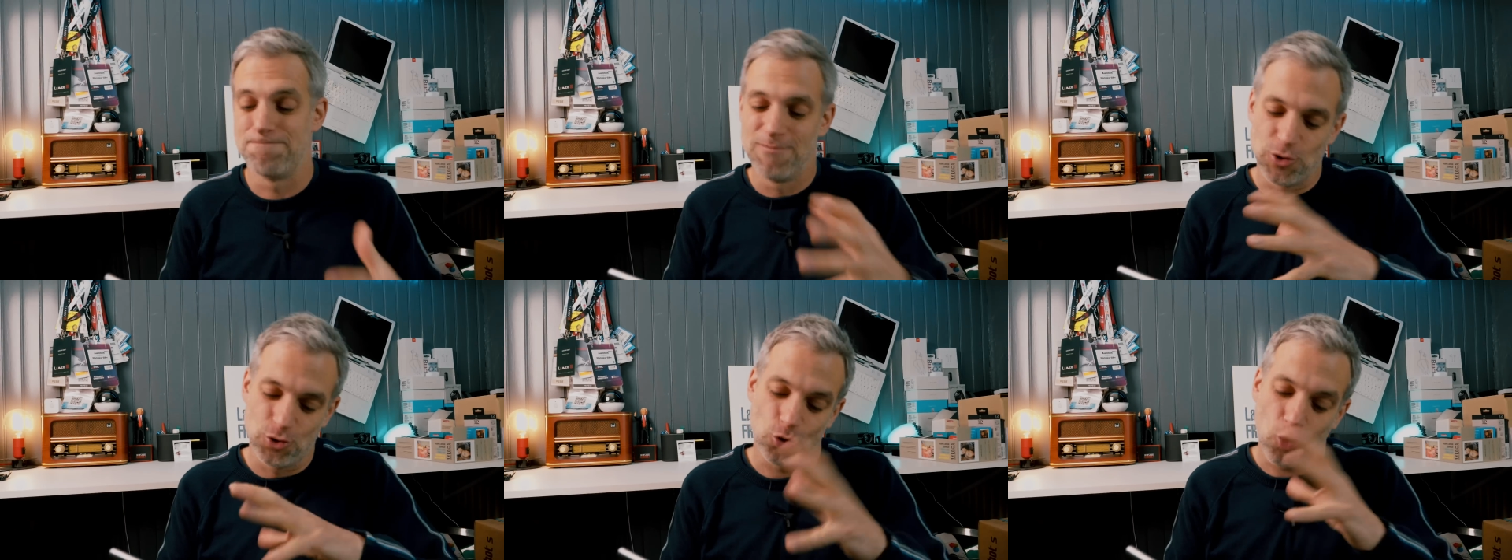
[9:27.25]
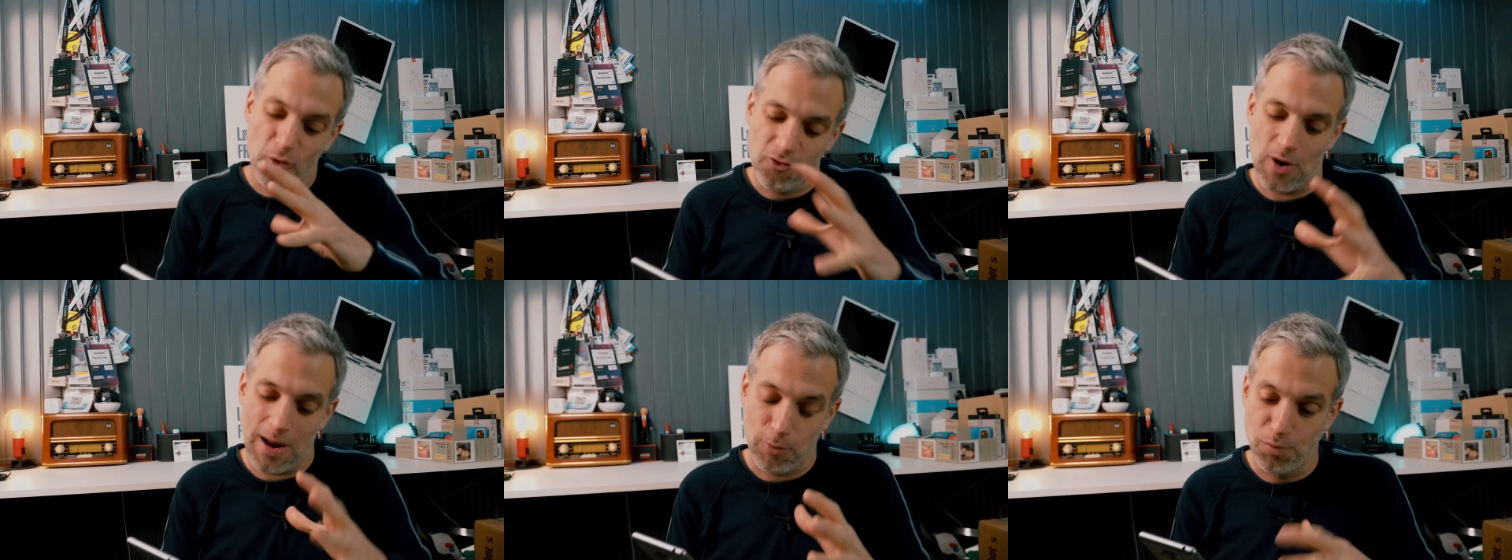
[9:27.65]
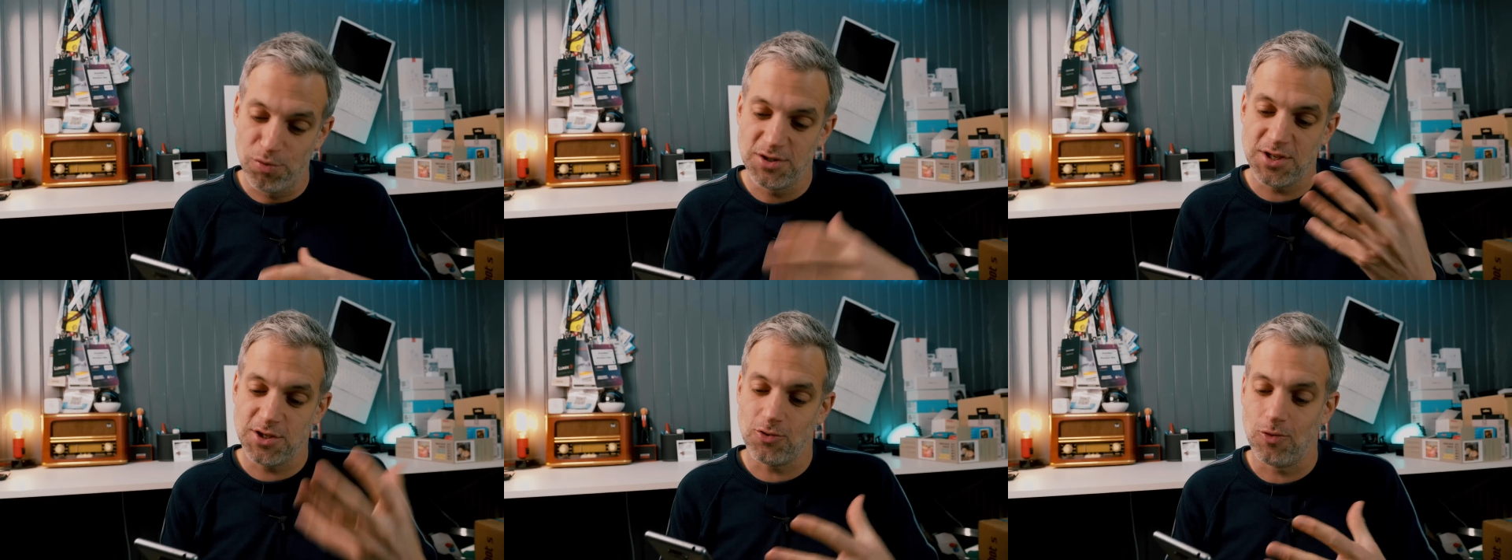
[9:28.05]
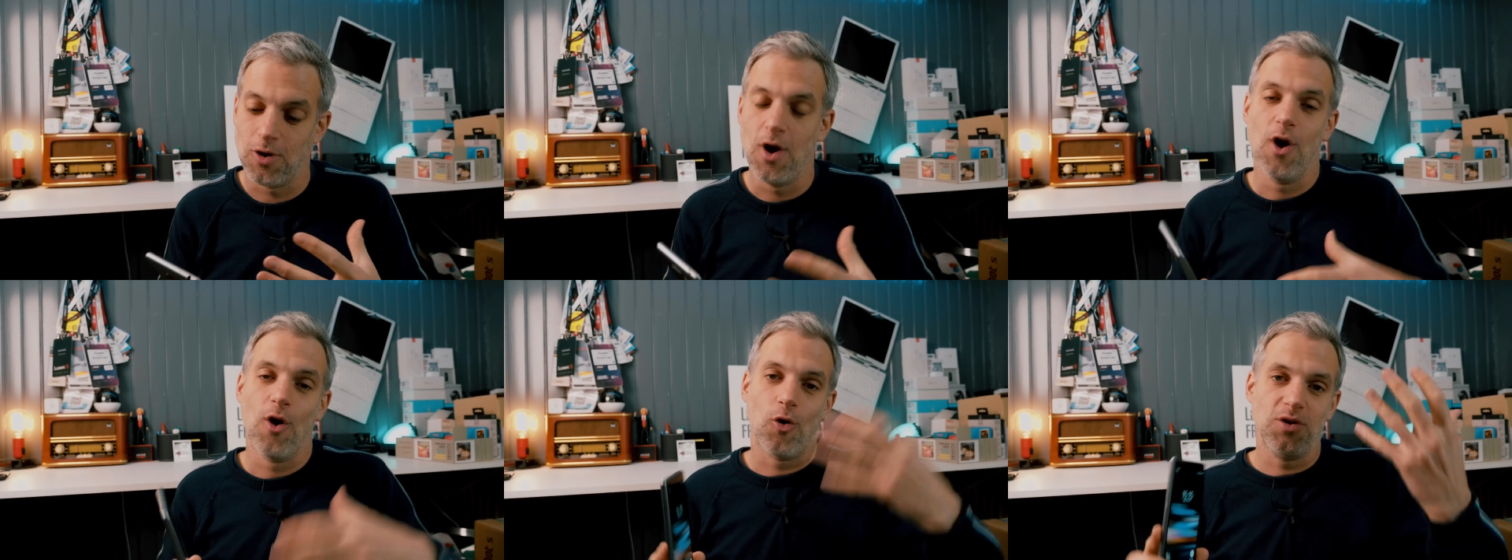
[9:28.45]
Je trouve que la proposition
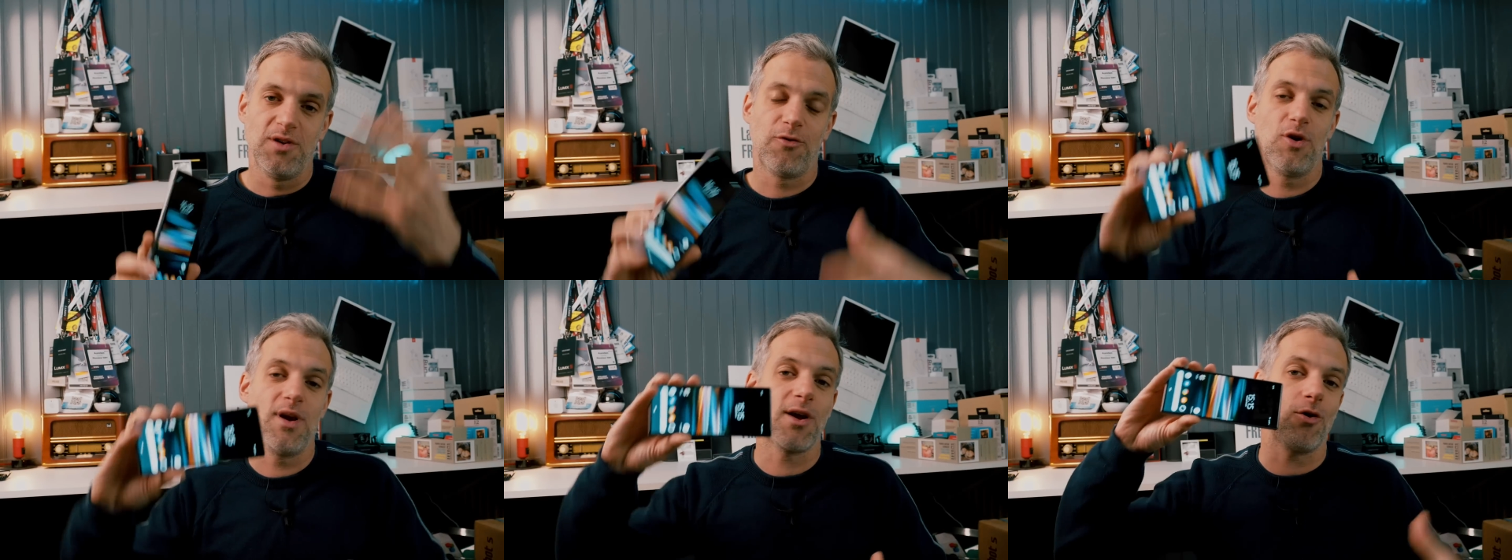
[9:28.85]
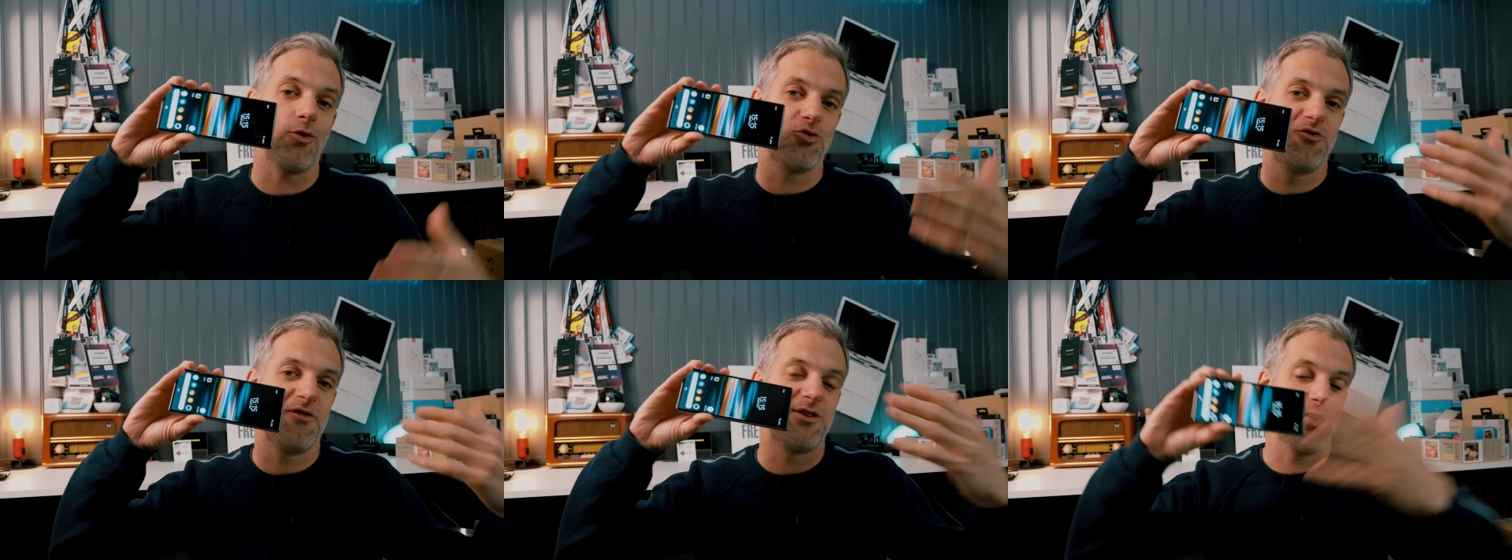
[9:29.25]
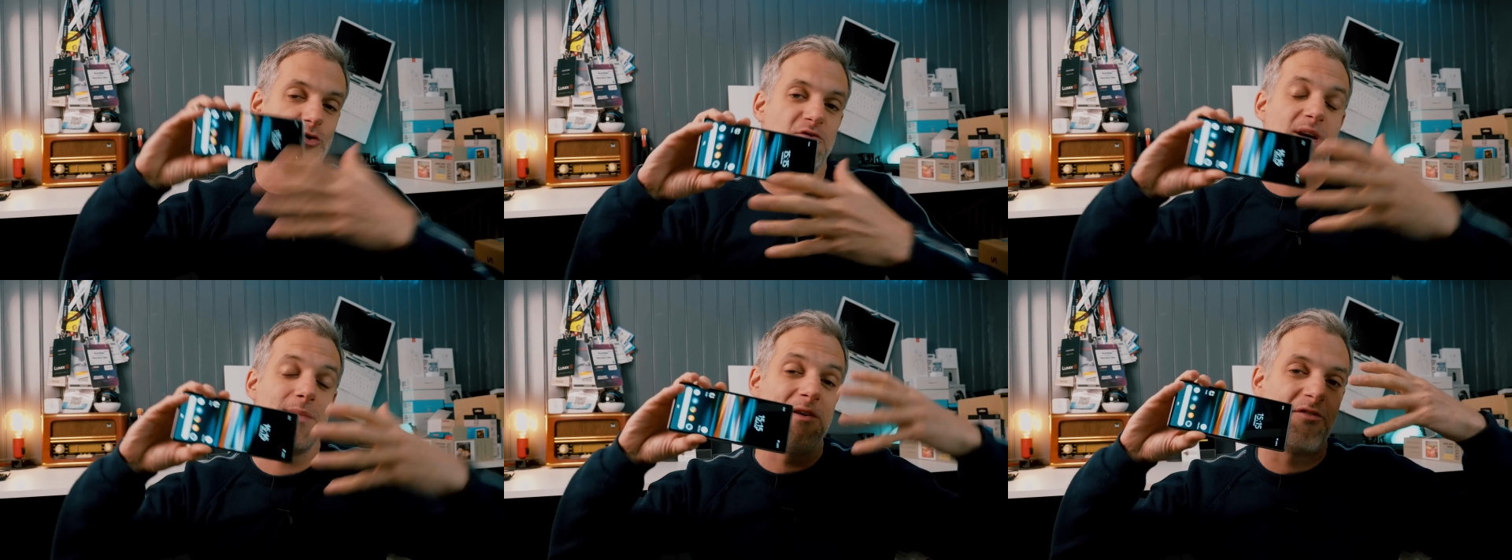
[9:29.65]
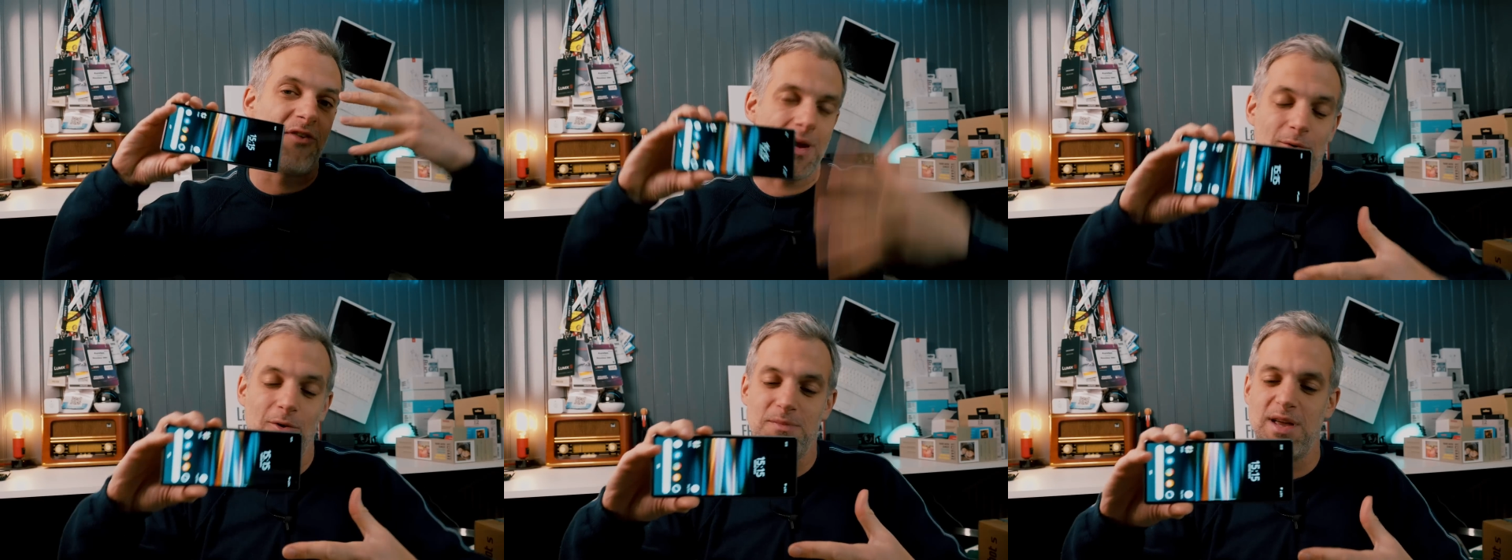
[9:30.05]
au niveau de l'écran du 21 e est
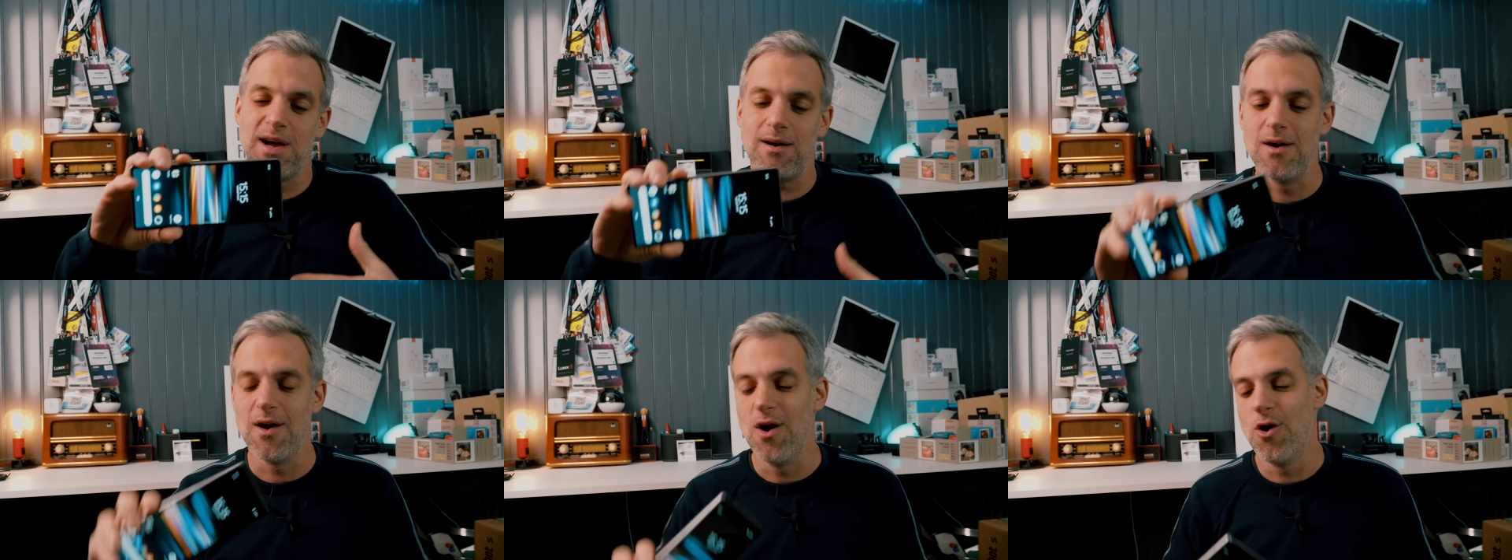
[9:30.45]
vraiment bien.